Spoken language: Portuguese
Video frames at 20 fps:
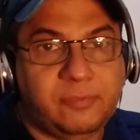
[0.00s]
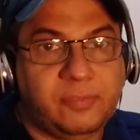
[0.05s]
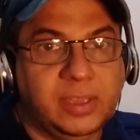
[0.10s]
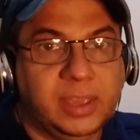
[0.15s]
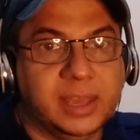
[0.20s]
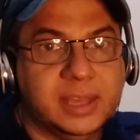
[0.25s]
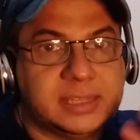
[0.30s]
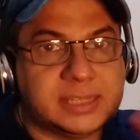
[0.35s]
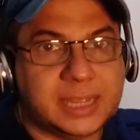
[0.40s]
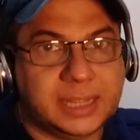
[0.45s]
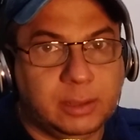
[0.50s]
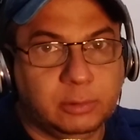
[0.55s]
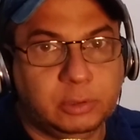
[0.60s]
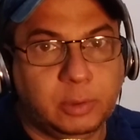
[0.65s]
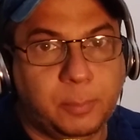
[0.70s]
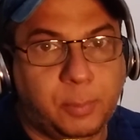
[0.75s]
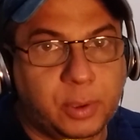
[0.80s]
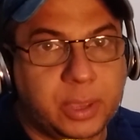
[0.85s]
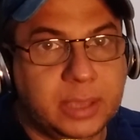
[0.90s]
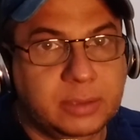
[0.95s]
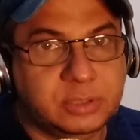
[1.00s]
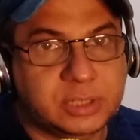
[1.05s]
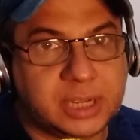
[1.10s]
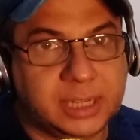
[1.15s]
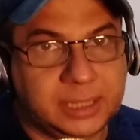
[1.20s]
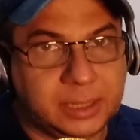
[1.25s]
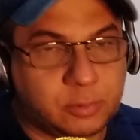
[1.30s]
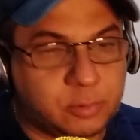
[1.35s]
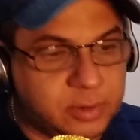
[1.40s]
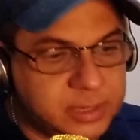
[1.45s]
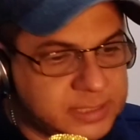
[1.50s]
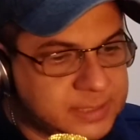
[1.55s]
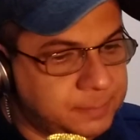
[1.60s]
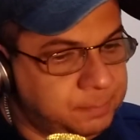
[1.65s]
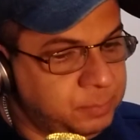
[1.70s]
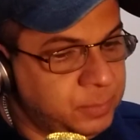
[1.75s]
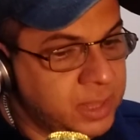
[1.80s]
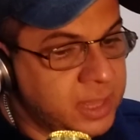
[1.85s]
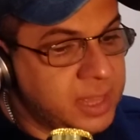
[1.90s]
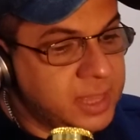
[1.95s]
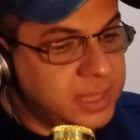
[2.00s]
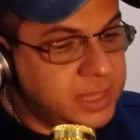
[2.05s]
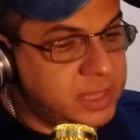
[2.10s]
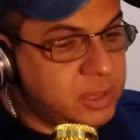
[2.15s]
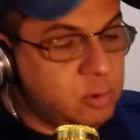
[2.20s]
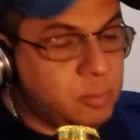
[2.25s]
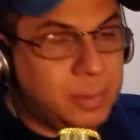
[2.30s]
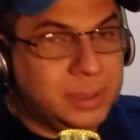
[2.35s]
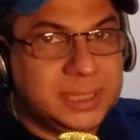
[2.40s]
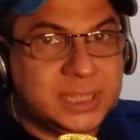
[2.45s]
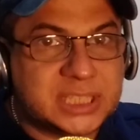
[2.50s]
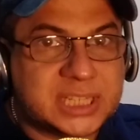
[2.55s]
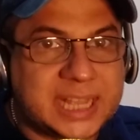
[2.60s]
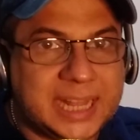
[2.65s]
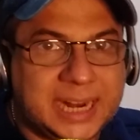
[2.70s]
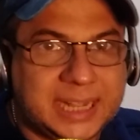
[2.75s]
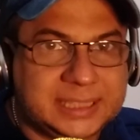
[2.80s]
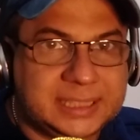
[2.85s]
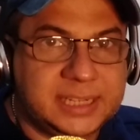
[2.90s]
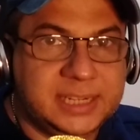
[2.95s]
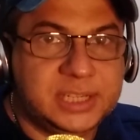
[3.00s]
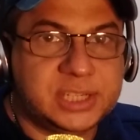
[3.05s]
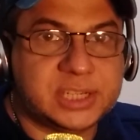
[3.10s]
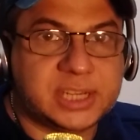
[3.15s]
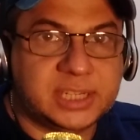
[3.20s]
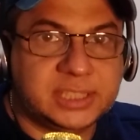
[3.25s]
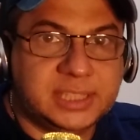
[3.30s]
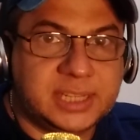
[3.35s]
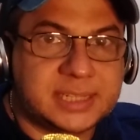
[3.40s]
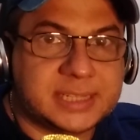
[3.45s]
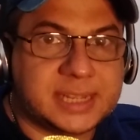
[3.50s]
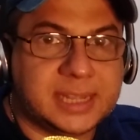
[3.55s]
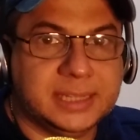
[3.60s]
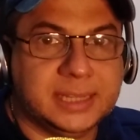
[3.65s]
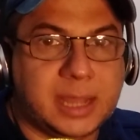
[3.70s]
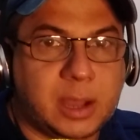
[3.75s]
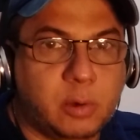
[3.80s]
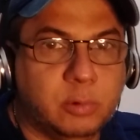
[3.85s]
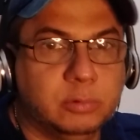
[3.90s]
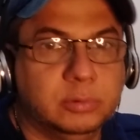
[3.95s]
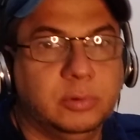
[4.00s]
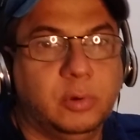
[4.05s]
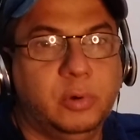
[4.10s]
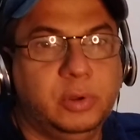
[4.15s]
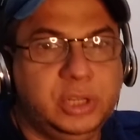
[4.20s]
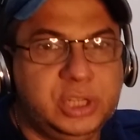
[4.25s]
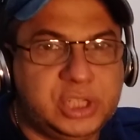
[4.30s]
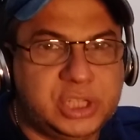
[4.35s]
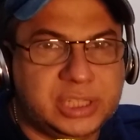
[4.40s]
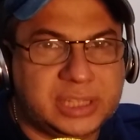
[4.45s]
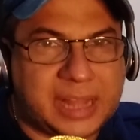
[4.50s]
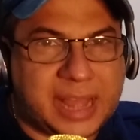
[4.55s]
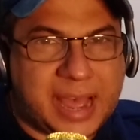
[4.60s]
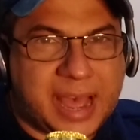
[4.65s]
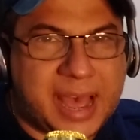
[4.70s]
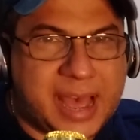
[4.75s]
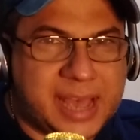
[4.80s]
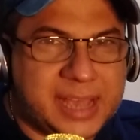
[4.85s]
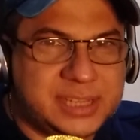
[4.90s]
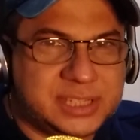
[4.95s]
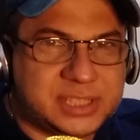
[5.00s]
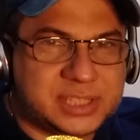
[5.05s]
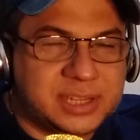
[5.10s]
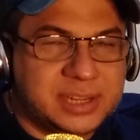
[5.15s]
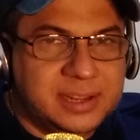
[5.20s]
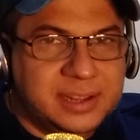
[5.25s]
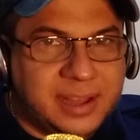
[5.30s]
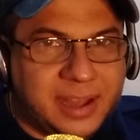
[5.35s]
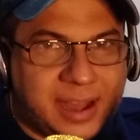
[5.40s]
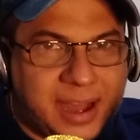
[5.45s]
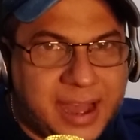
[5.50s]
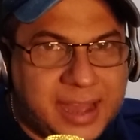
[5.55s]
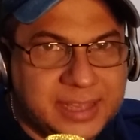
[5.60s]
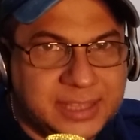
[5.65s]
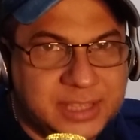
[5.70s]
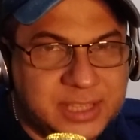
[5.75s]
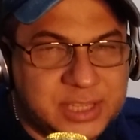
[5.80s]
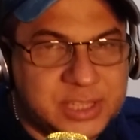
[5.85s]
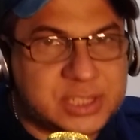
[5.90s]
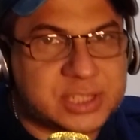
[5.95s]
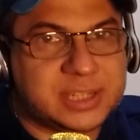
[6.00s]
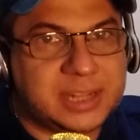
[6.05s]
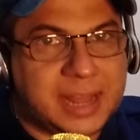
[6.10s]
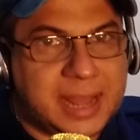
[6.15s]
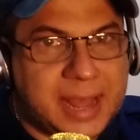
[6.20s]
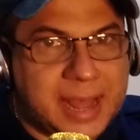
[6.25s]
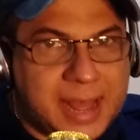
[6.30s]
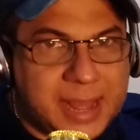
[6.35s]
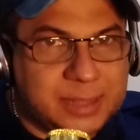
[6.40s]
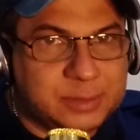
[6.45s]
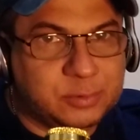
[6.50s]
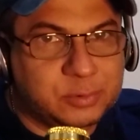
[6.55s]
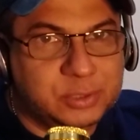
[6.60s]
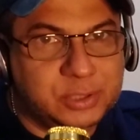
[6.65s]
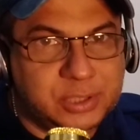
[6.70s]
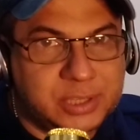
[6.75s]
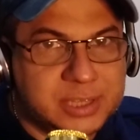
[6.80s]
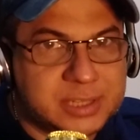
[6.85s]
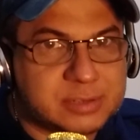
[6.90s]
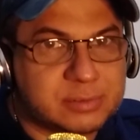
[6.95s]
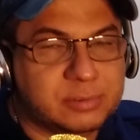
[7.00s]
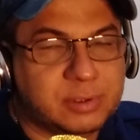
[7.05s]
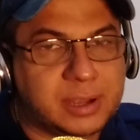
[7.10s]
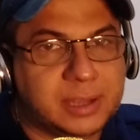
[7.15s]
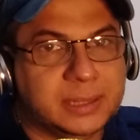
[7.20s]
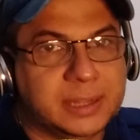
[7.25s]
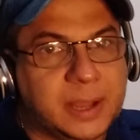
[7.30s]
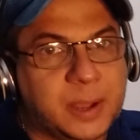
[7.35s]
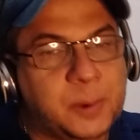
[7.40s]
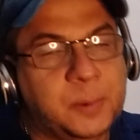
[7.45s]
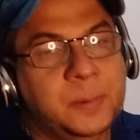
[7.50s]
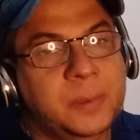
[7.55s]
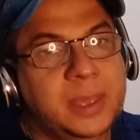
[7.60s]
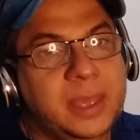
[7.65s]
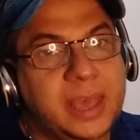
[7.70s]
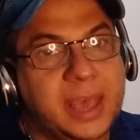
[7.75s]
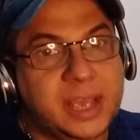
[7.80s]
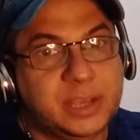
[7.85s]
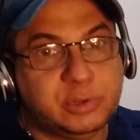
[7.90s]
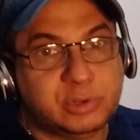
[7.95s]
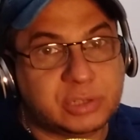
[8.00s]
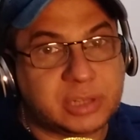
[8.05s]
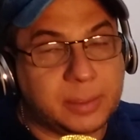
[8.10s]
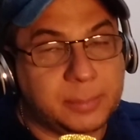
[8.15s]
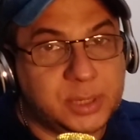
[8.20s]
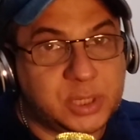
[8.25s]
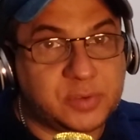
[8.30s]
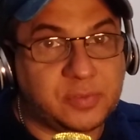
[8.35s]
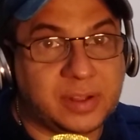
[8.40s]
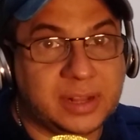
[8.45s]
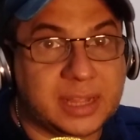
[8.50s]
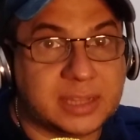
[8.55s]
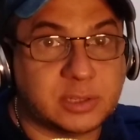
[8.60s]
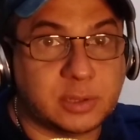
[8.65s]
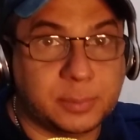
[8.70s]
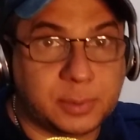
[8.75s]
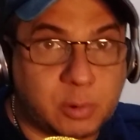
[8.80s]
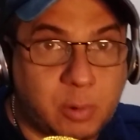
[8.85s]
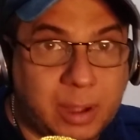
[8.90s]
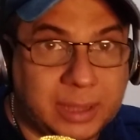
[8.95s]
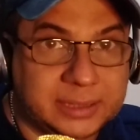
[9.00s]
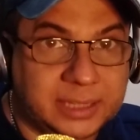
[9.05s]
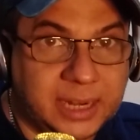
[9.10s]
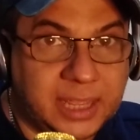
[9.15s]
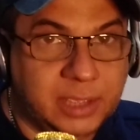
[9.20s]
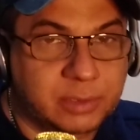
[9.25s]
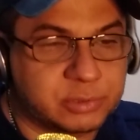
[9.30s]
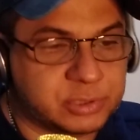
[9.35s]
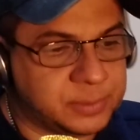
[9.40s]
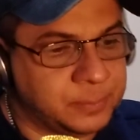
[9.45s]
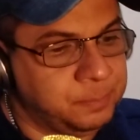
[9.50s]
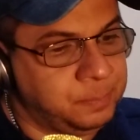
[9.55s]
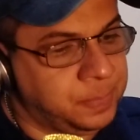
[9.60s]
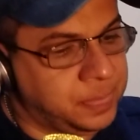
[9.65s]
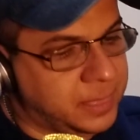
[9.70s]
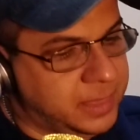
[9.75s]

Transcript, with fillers: Enfim, esse canal tem um pouquinho de cada coisa. E uma das características desse canal, originais, raiz, lá do início do canal, é justamente falar sobre quadrinhos.